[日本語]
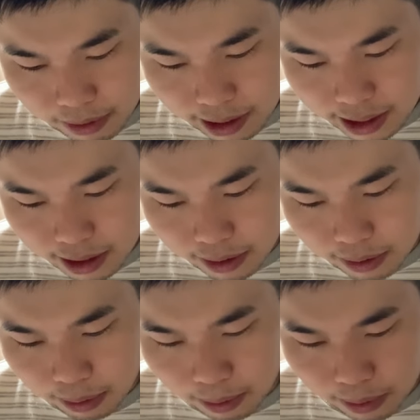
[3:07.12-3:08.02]
りする
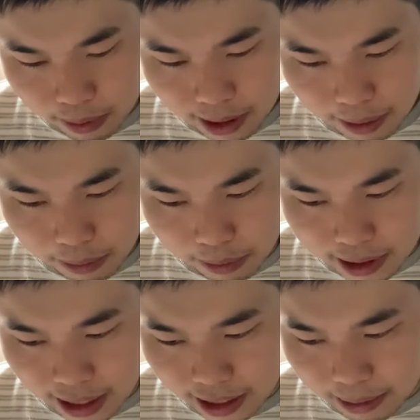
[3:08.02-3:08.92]
ほどでござ
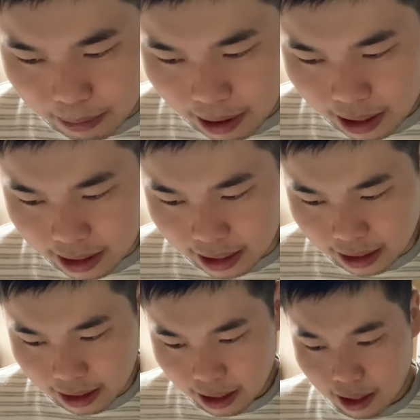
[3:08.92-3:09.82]
います。
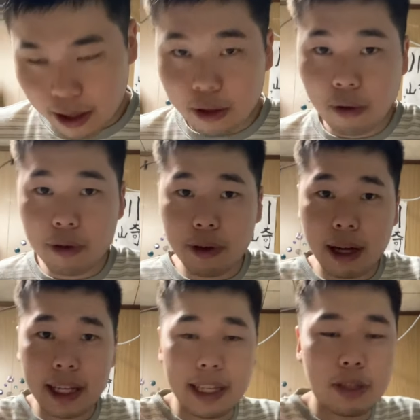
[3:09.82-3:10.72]
というわけ
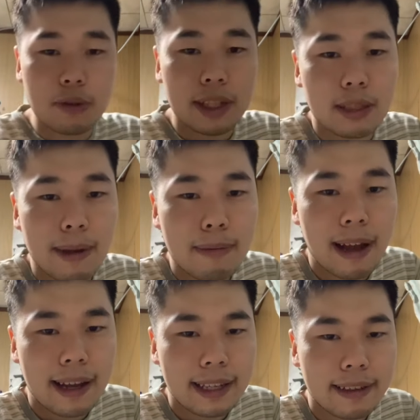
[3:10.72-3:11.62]
で以上です。
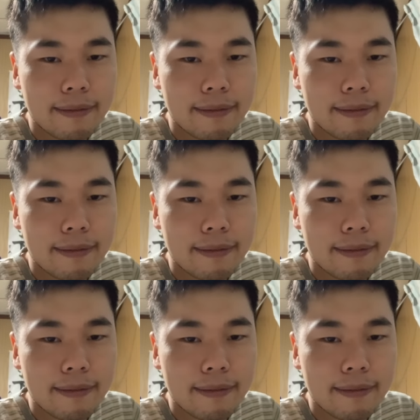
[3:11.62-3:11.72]
バイバイ。